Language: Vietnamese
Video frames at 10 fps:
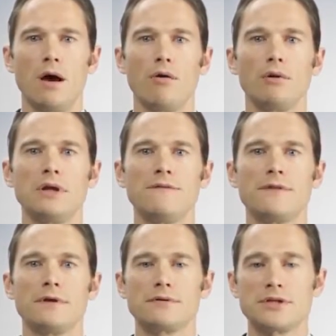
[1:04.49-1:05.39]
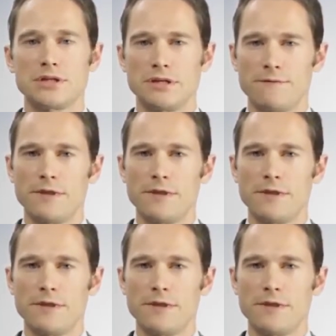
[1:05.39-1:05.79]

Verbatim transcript: chỉ khi chúng nhận được năng